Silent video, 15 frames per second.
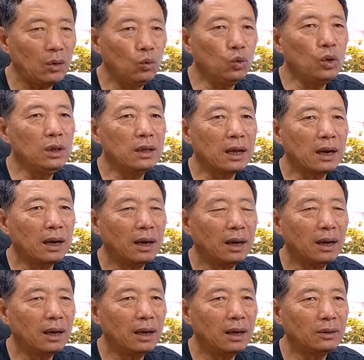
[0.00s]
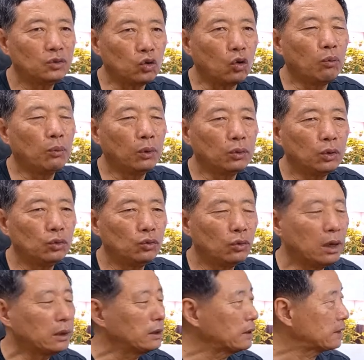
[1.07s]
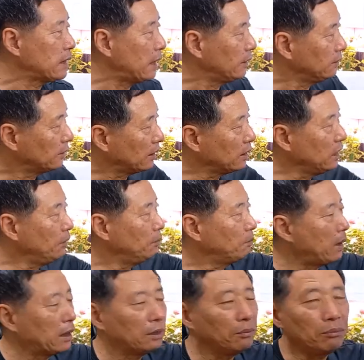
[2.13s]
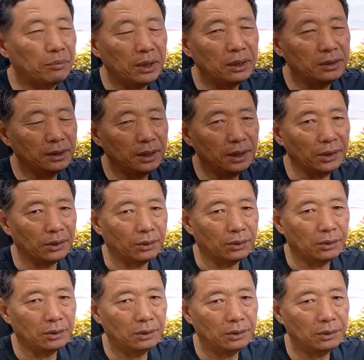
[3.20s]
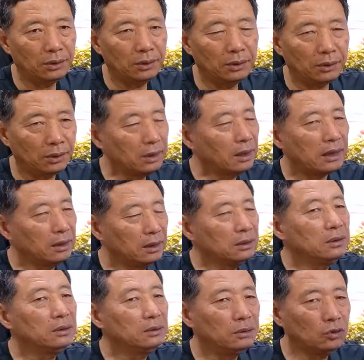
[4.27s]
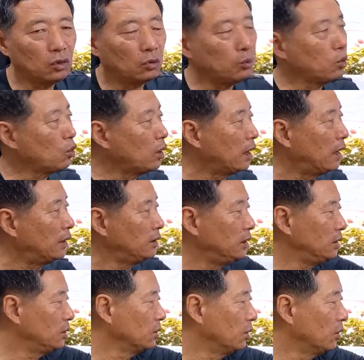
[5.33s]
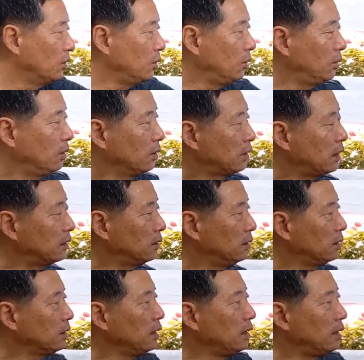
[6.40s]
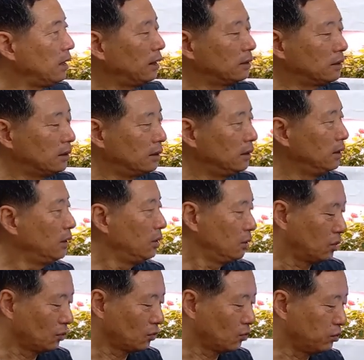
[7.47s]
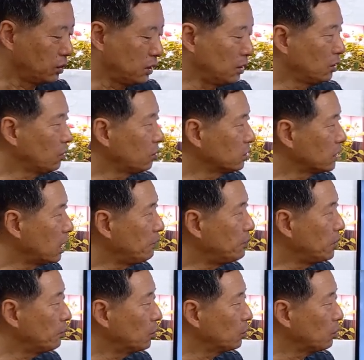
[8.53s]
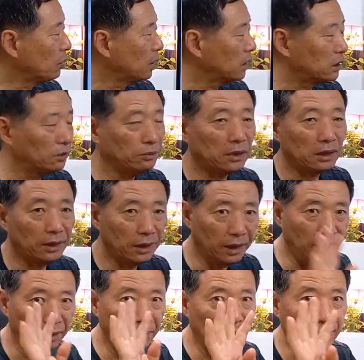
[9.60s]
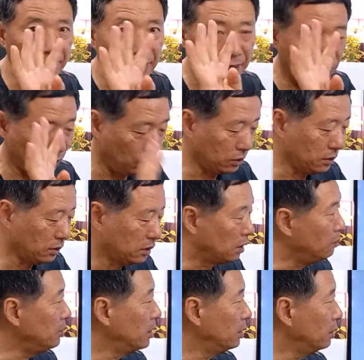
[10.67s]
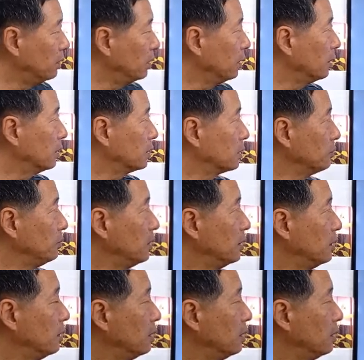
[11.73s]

우리나라 족보들 중에서 상당히 빠른 편이에요. 그렇게 늦은 족보가 아니죠. 그래서 여기에 대해서 좀 구체적으로 살펴보도록 하겠습니다. 네 번에 나누어서 설명을 드리겠습니다.